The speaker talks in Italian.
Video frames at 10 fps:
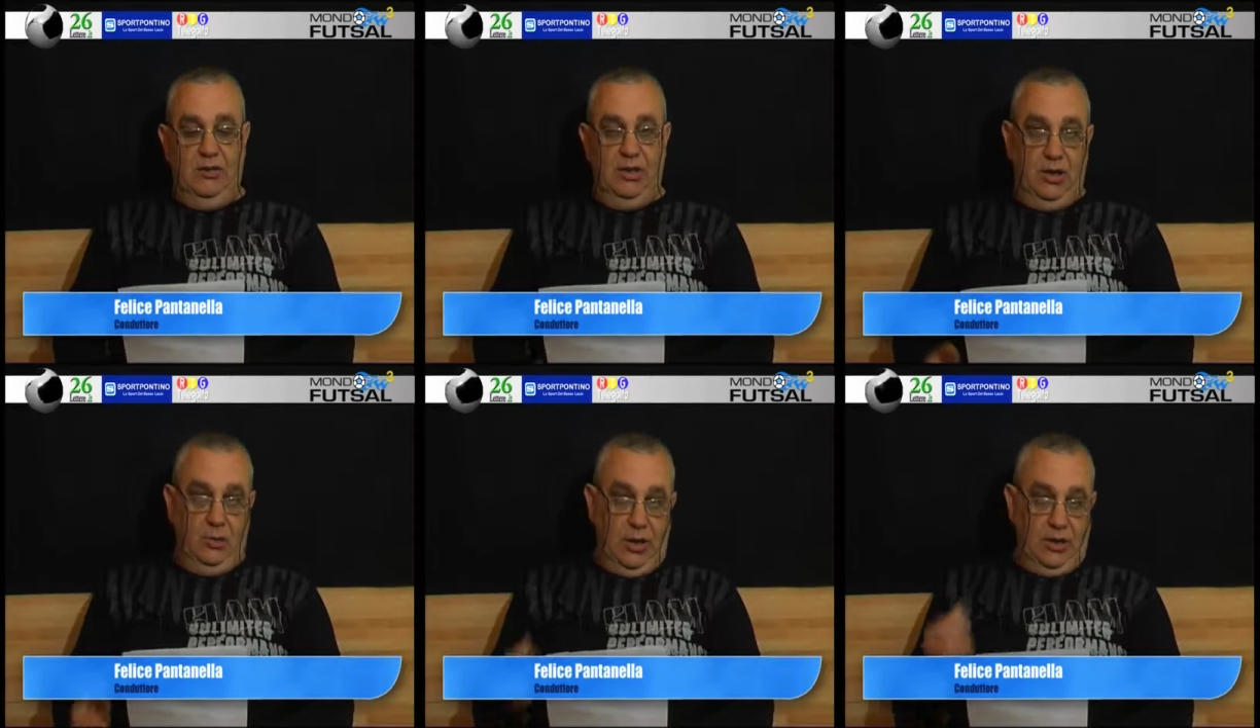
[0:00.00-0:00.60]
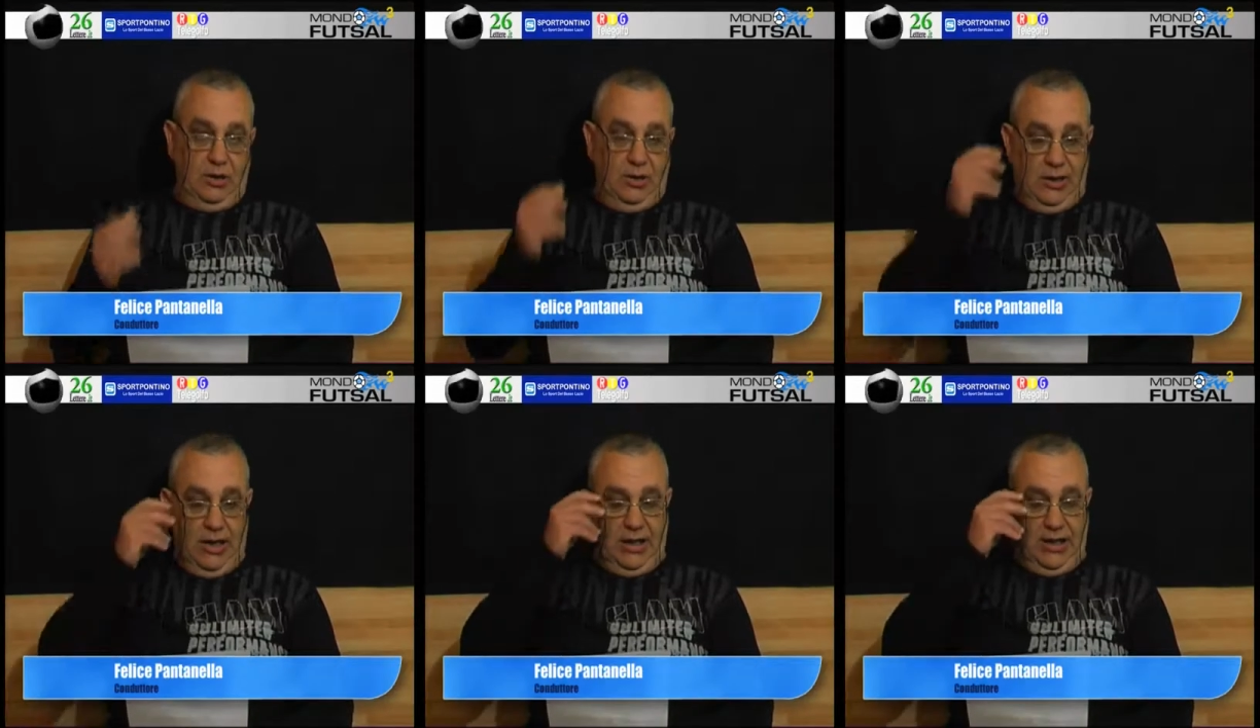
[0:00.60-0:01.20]
il 24
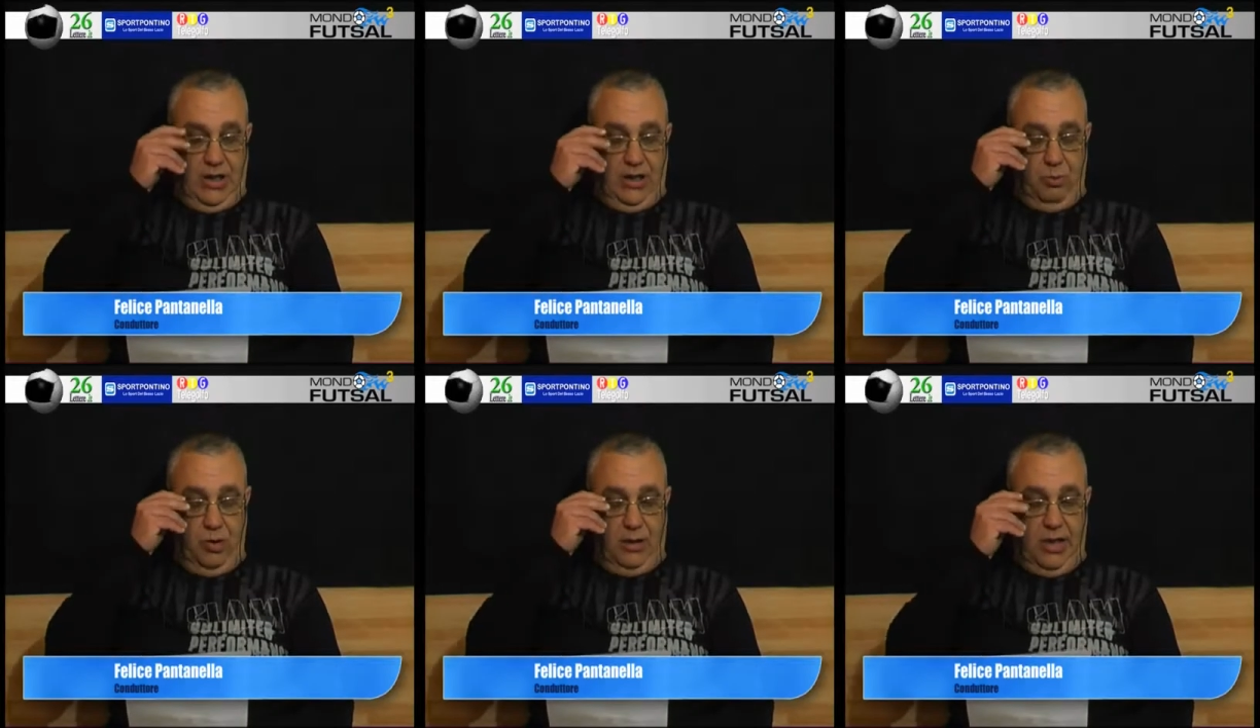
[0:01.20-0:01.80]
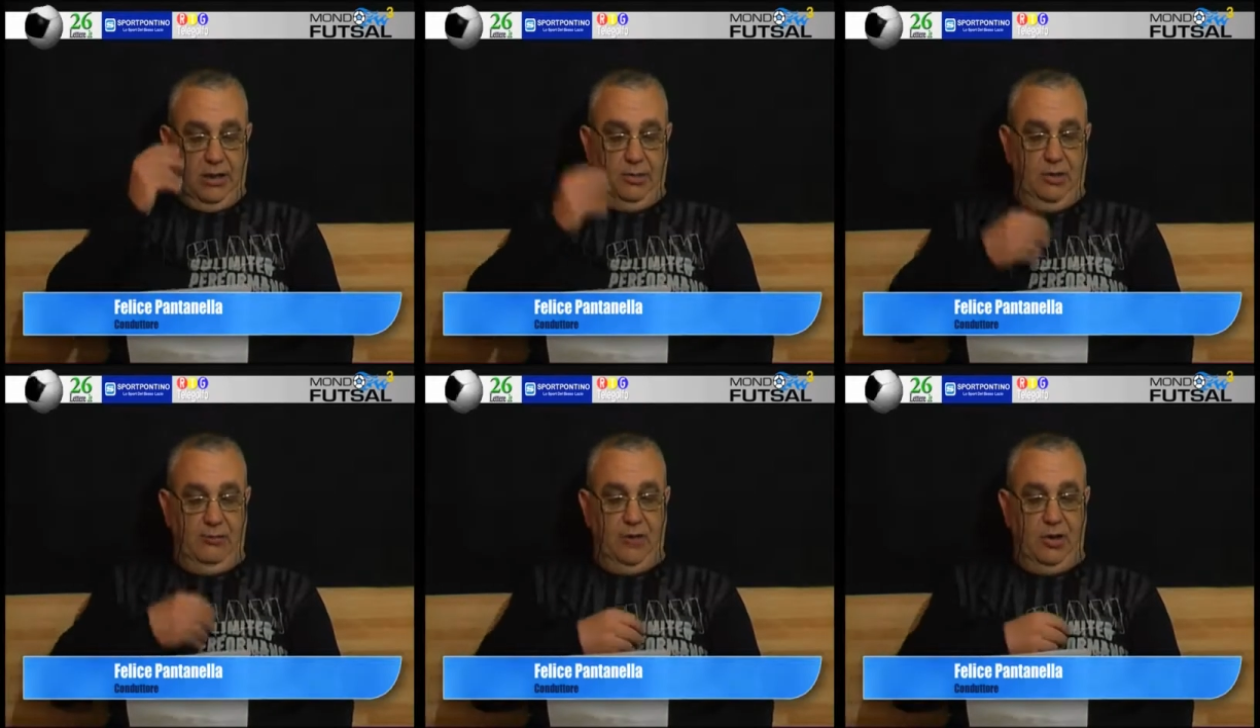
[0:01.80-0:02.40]
era stata spostata
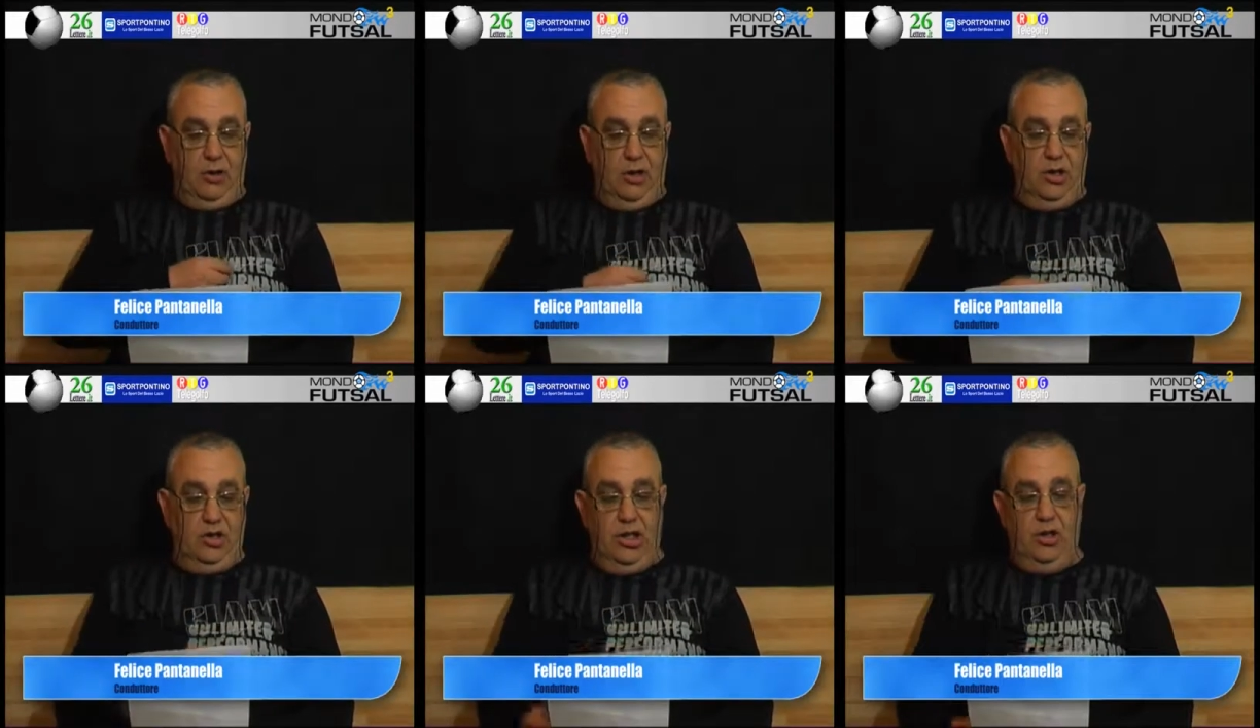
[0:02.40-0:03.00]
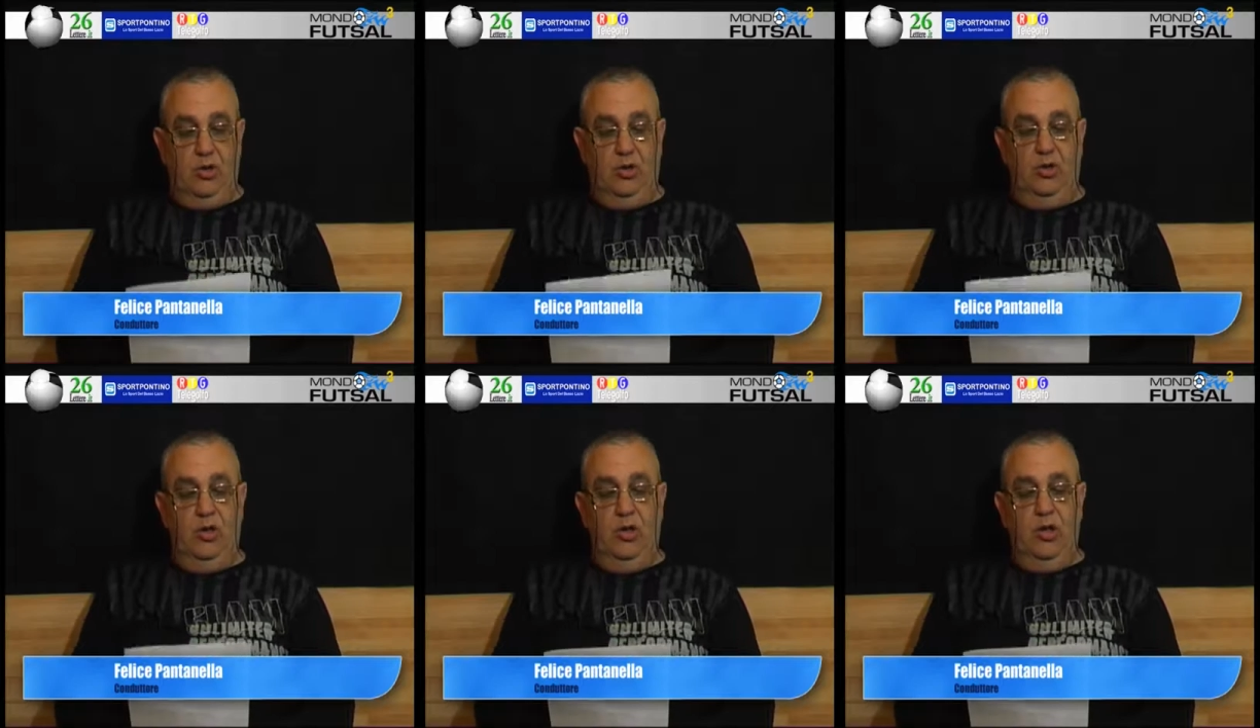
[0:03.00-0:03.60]
per il fatto che
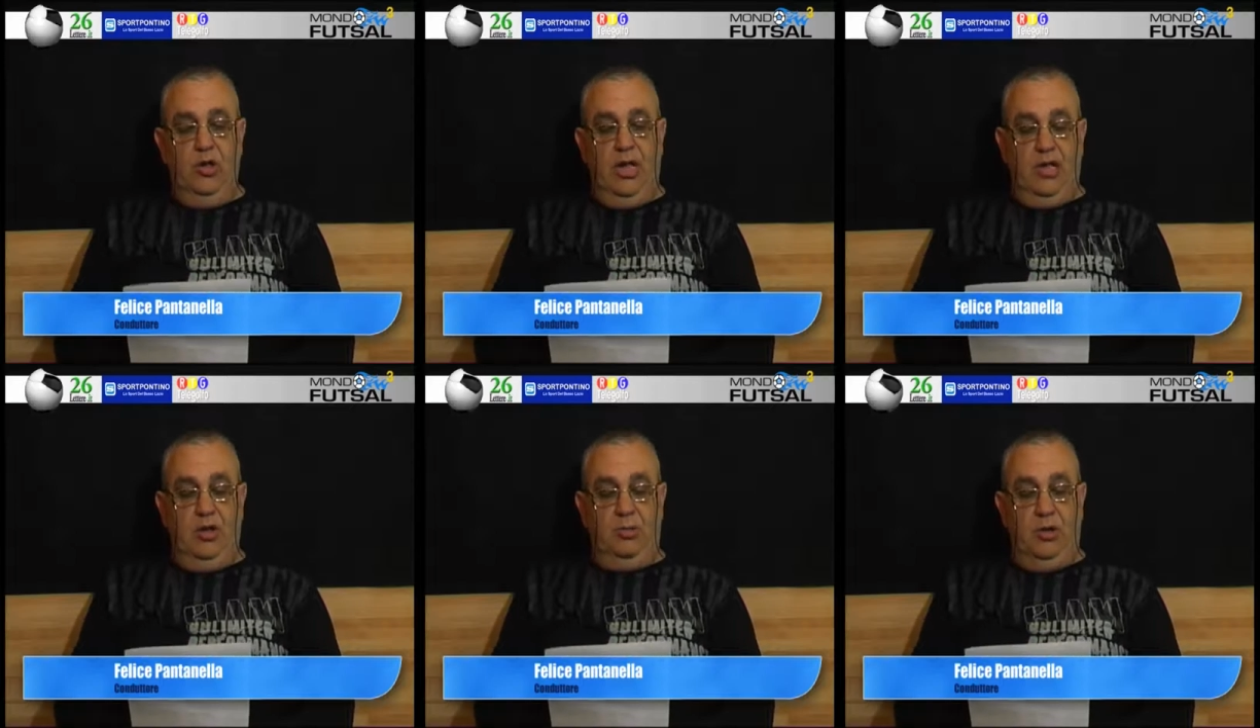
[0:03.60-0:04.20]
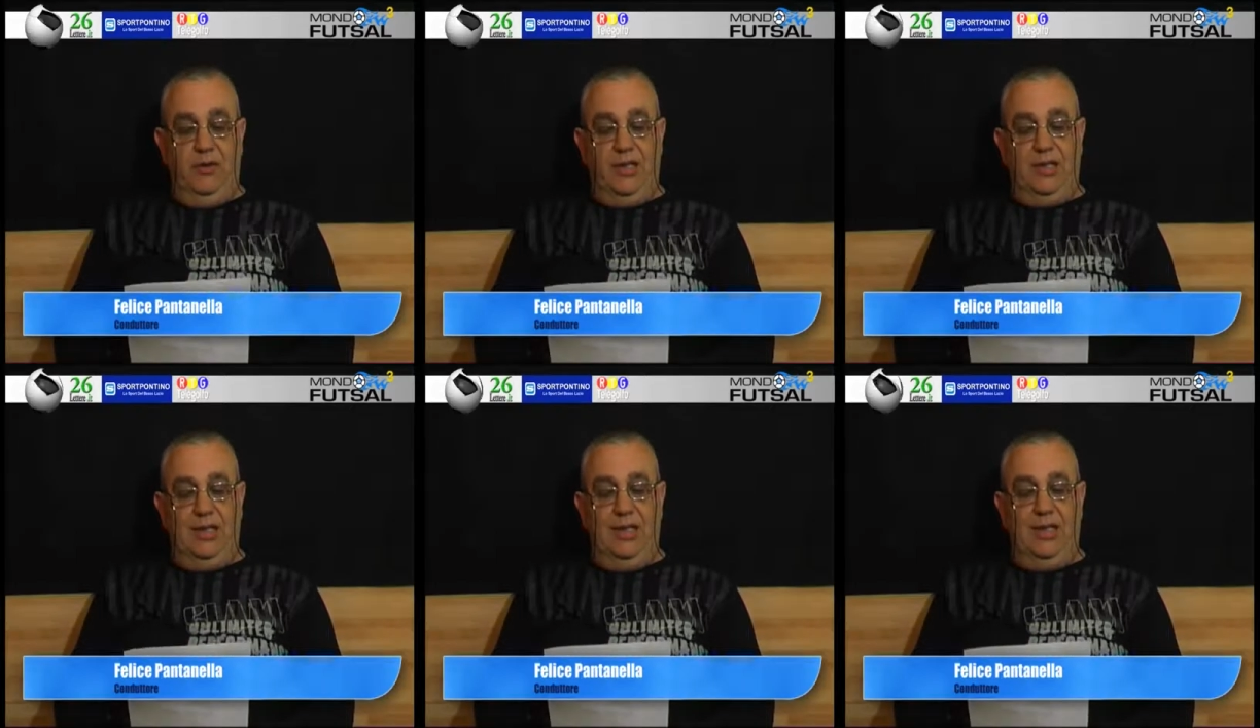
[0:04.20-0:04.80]
erano
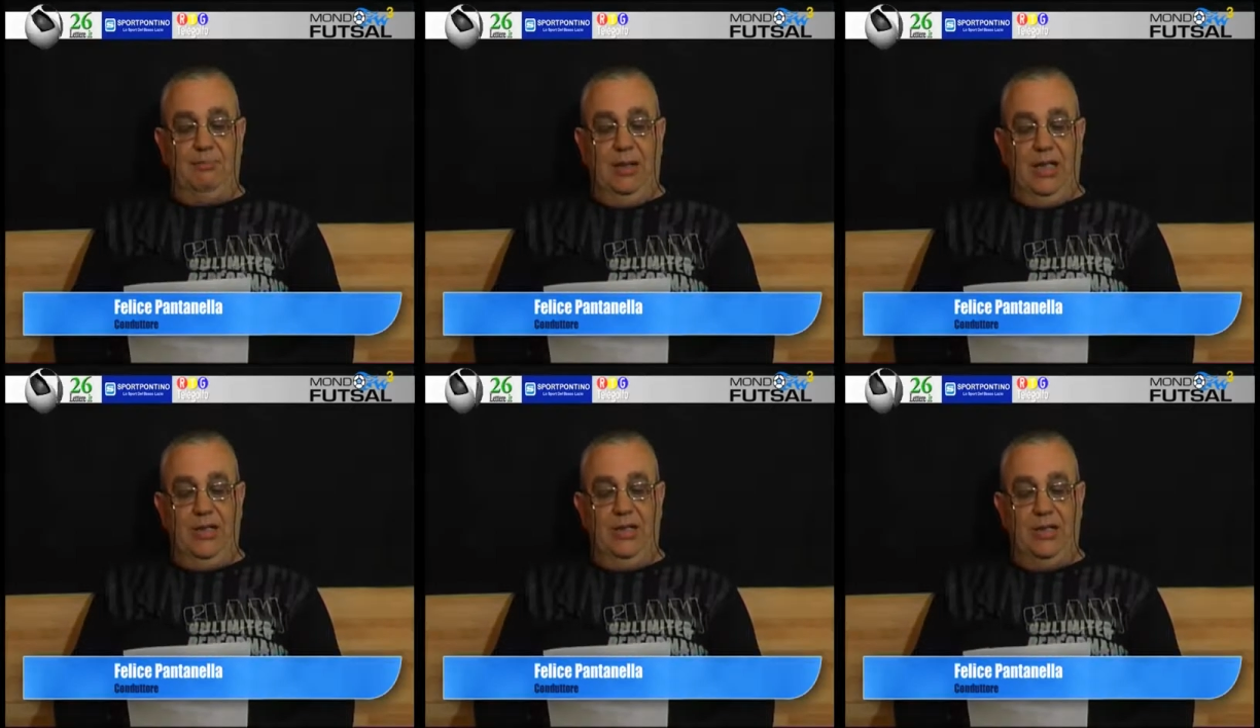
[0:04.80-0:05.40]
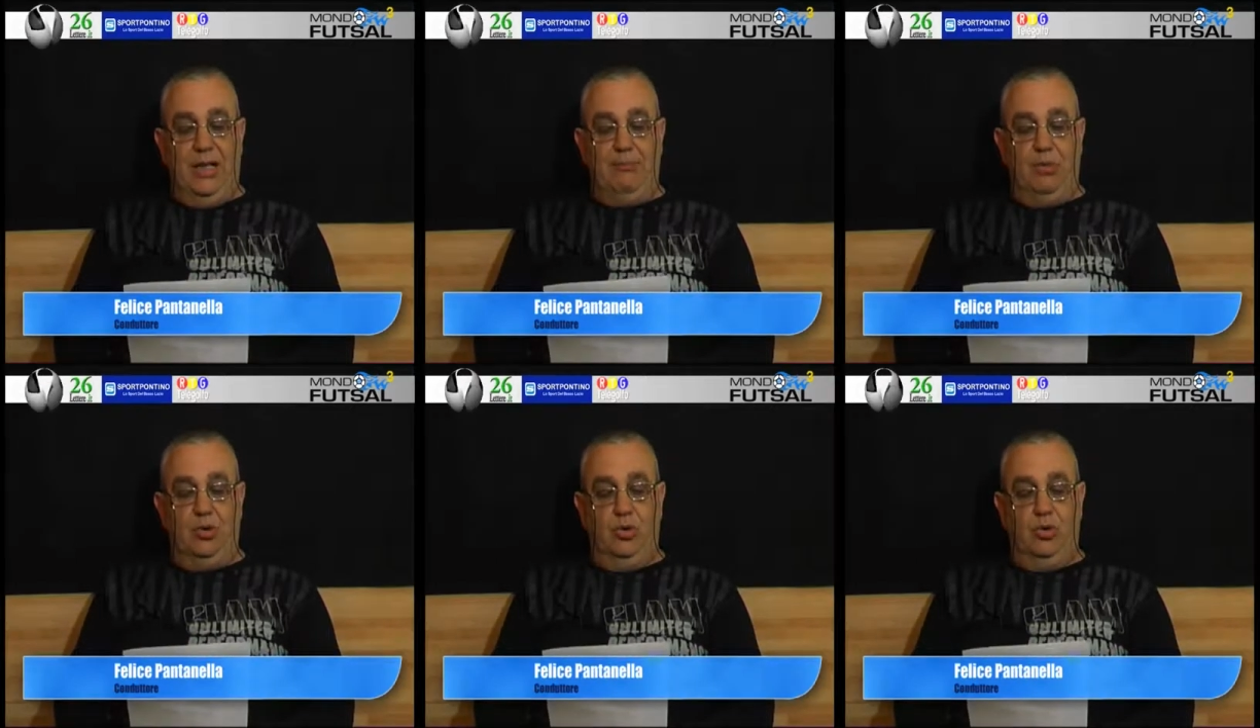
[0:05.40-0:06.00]
previsti gli spareggi
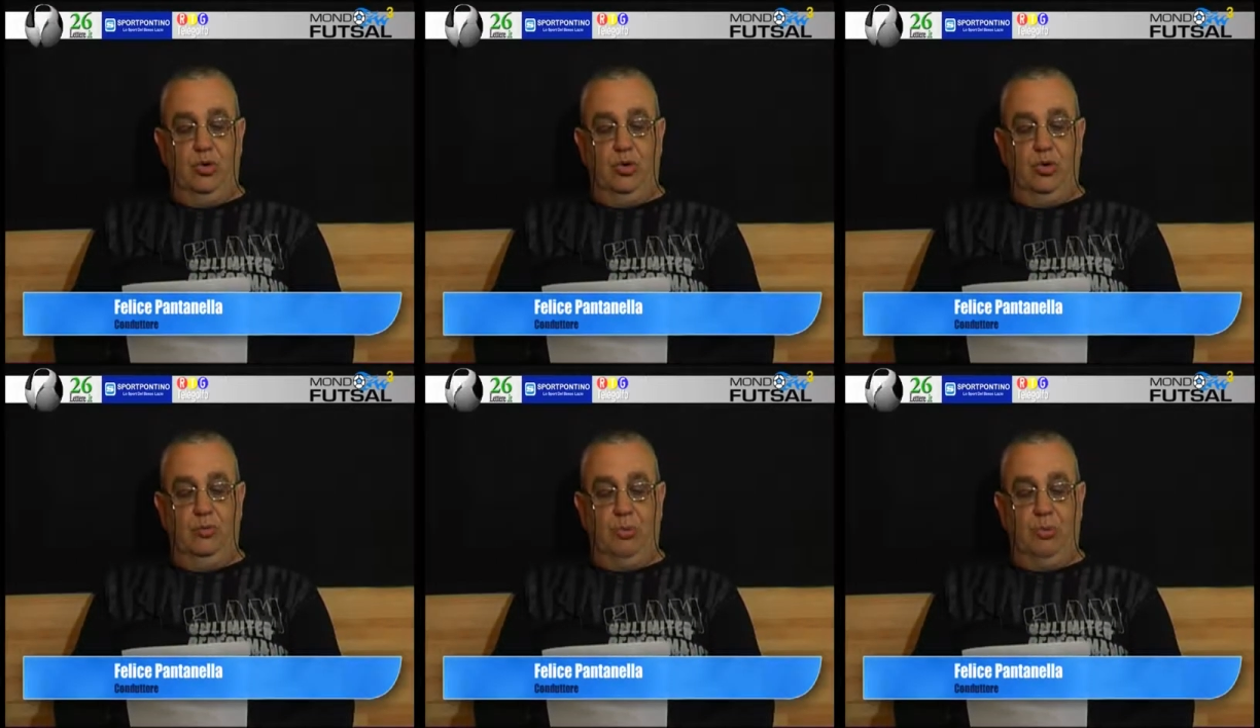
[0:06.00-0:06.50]
sabato eh,